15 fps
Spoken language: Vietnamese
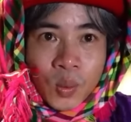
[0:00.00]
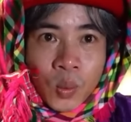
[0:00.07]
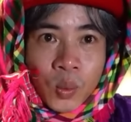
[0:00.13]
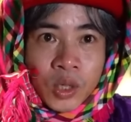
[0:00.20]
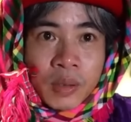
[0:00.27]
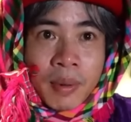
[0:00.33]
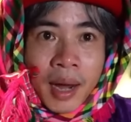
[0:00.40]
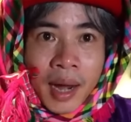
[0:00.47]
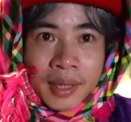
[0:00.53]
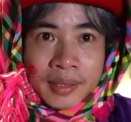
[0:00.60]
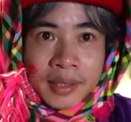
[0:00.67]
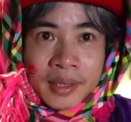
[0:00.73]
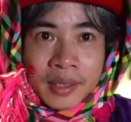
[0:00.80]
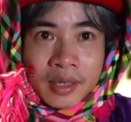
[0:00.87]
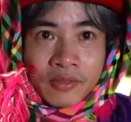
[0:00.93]
quý bà
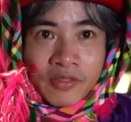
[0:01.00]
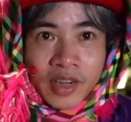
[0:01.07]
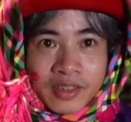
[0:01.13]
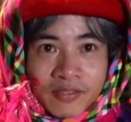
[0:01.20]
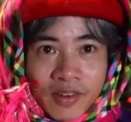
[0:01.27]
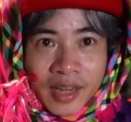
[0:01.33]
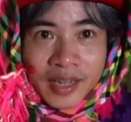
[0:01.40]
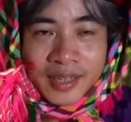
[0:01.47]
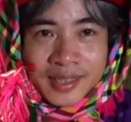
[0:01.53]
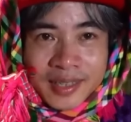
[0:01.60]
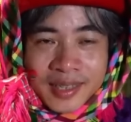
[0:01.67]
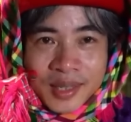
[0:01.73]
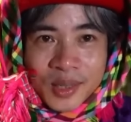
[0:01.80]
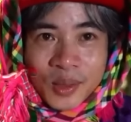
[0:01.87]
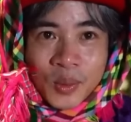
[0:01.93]
thì ờ, vén váy
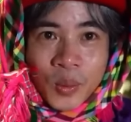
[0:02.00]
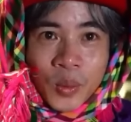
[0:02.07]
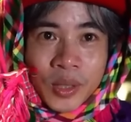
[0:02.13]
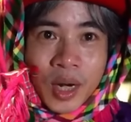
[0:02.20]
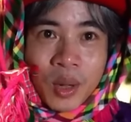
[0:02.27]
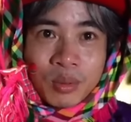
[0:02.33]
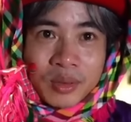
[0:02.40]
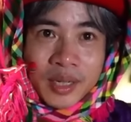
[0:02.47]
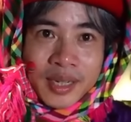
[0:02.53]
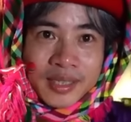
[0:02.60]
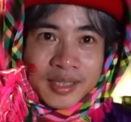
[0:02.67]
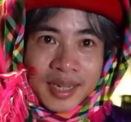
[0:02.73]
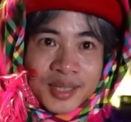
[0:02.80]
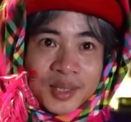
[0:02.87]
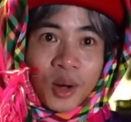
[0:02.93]
quý ông thì
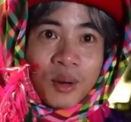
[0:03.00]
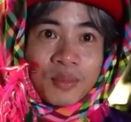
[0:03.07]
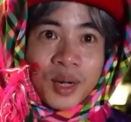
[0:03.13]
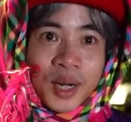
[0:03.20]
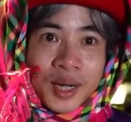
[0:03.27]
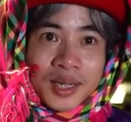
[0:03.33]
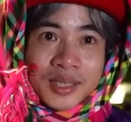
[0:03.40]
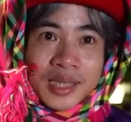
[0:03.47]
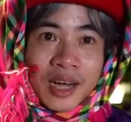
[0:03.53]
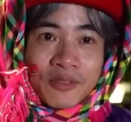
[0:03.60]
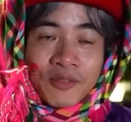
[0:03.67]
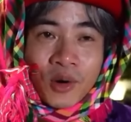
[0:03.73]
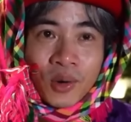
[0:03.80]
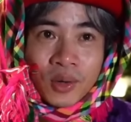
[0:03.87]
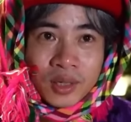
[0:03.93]
sắn com lê ra
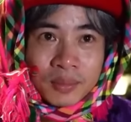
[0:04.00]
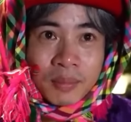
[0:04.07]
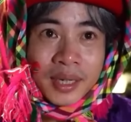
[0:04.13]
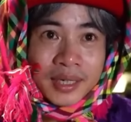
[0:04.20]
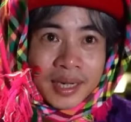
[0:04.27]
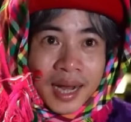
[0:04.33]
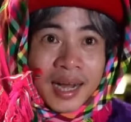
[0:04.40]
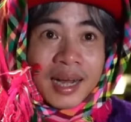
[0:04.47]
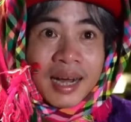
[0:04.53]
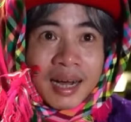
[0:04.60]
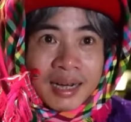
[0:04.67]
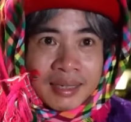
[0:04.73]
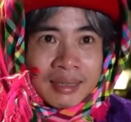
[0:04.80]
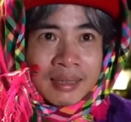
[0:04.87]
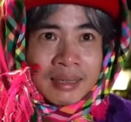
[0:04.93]
phố bắt cá
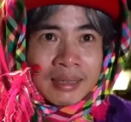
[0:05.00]
hả